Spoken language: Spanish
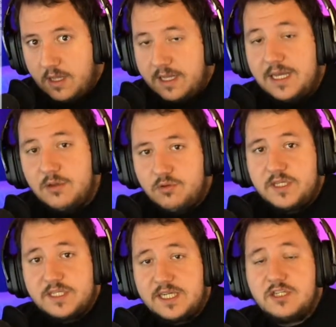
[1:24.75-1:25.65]
Y
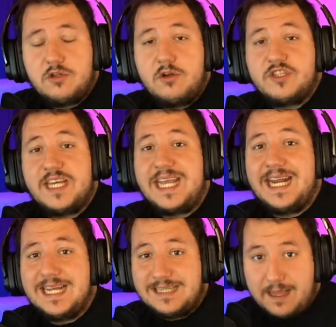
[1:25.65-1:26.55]
Twitch esto lo
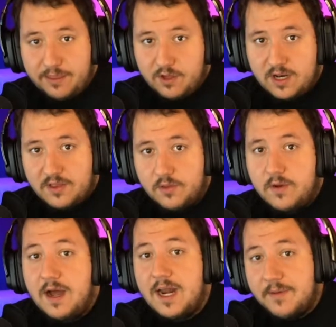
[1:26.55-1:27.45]
seguirá
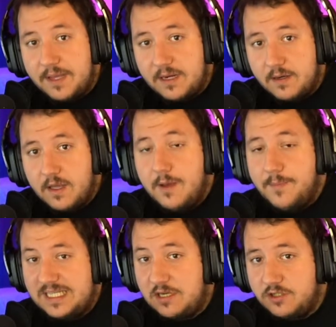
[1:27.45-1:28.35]
sancionando. Ahora bien,
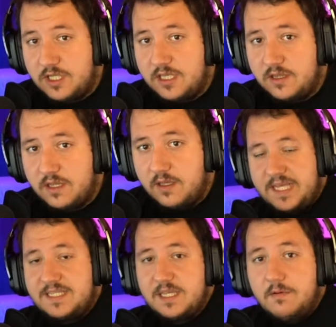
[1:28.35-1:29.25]
Pasa lo siguiente,
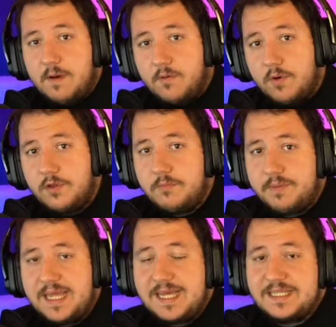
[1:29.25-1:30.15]
este nuevo acuerdo
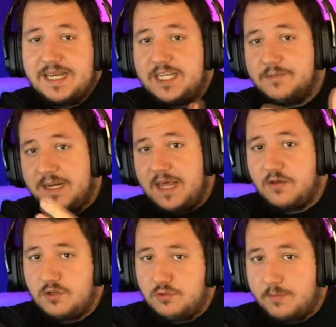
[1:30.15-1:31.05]
impide que seáis
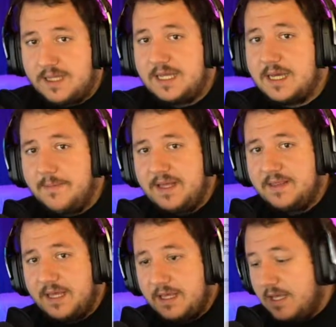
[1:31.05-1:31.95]
baneados
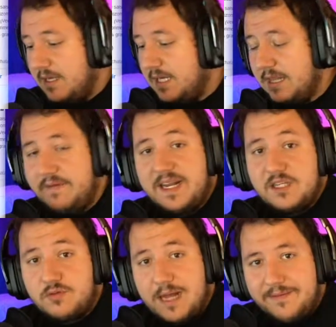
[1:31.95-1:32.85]
automáticamente,
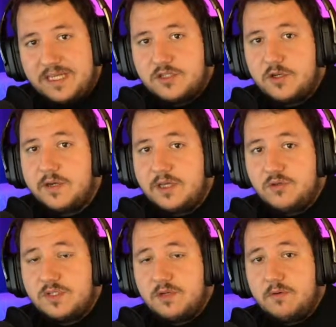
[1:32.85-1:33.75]
recibiréis un aviso y
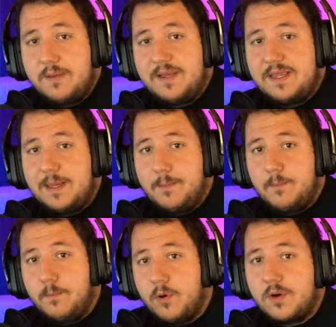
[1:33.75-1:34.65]
Twitch seguramente
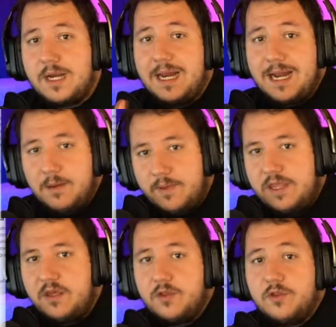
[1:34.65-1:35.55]
borre el
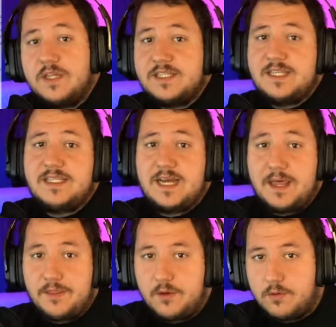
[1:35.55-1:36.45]
vídeo donde está esta
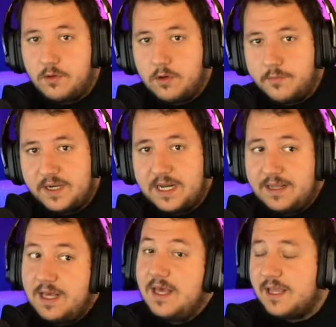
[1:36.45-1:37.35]
canción con
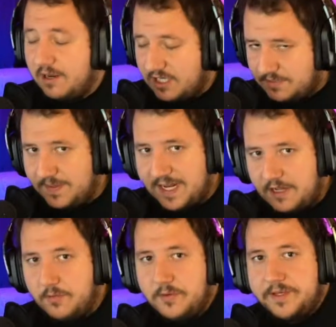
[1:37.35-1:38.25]
copyright, que ahora os
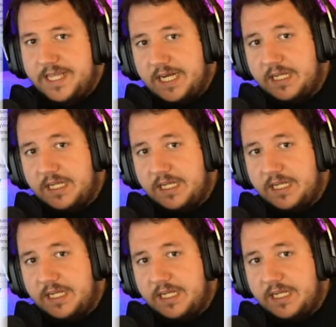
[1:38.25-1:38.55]
explicaré cómo evitar